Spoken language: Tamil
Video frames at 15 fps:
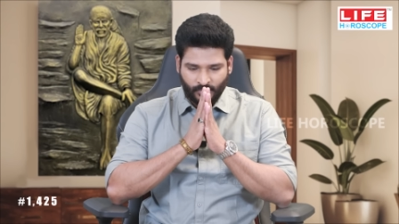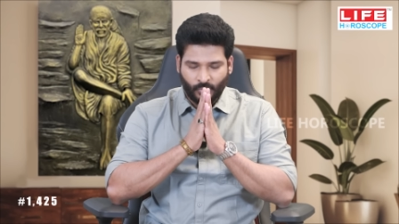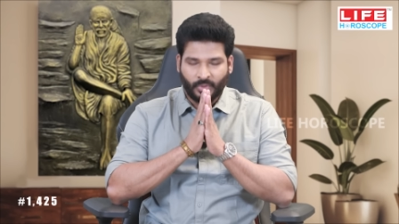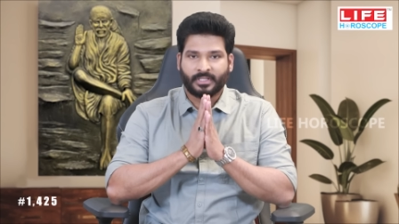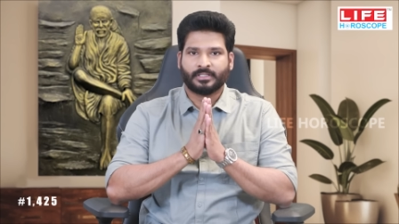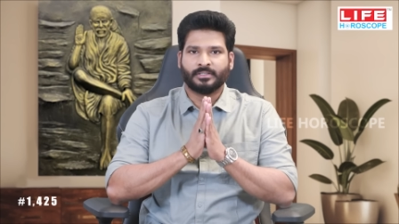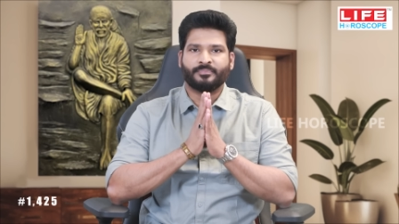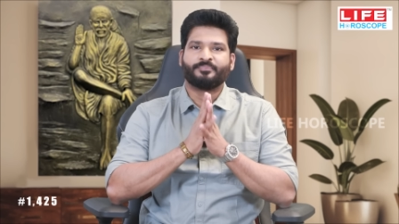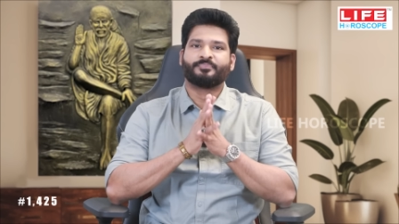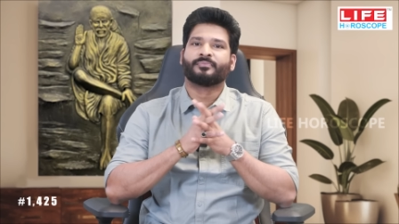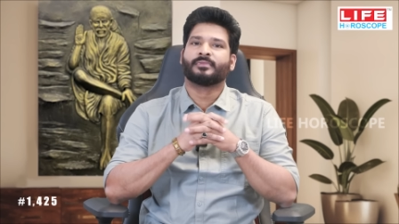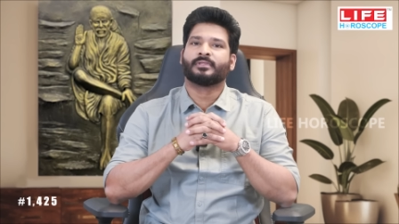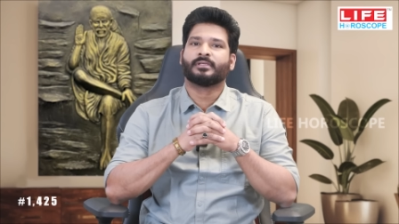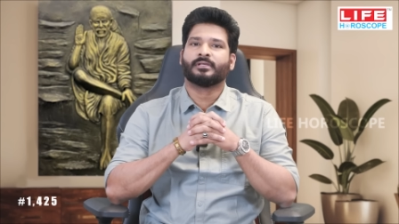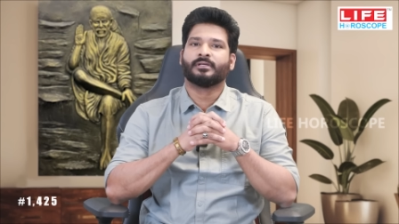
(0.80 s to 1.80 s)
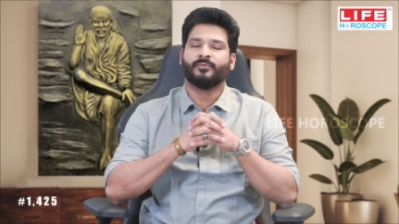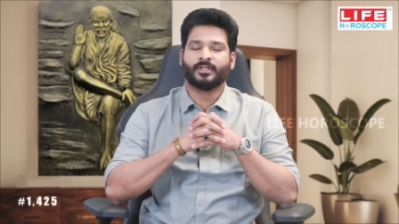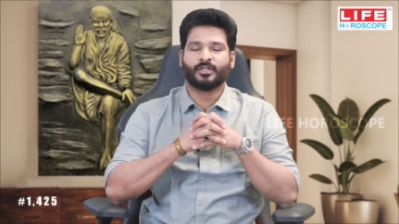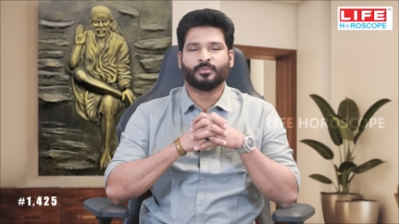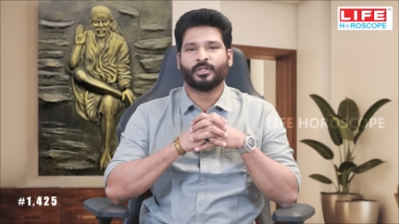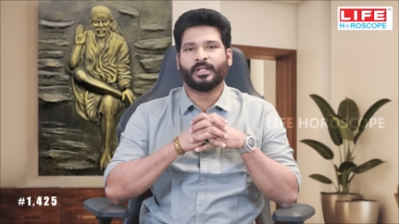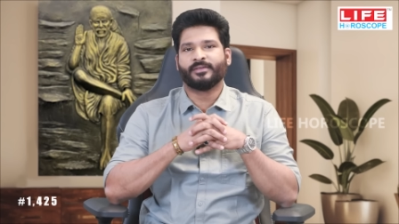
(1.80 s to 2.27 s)
வணக்கம்
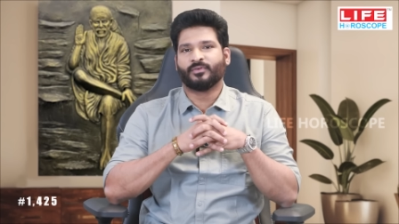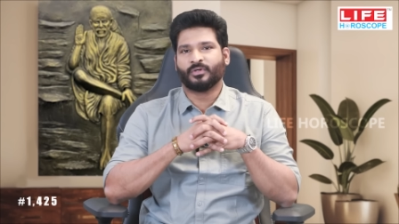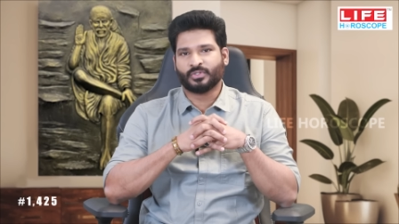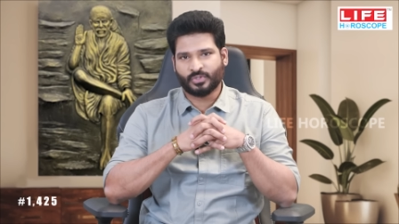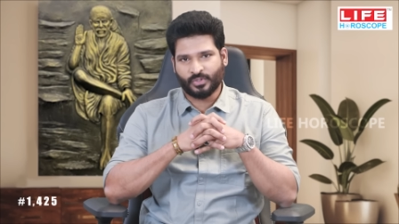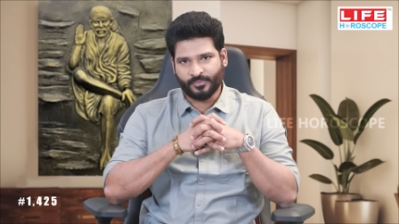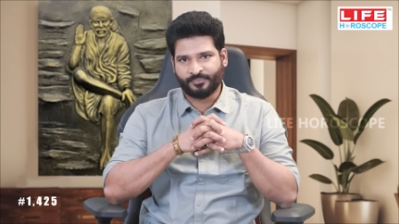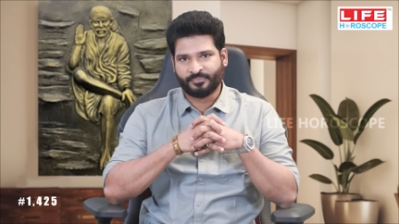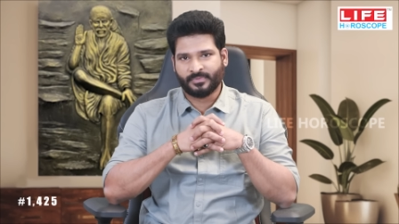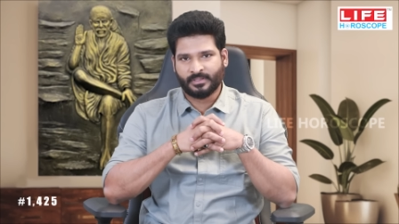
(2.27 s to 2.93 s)
வெல்கம் டு லைஃப் ஹாரோஸ்கோப்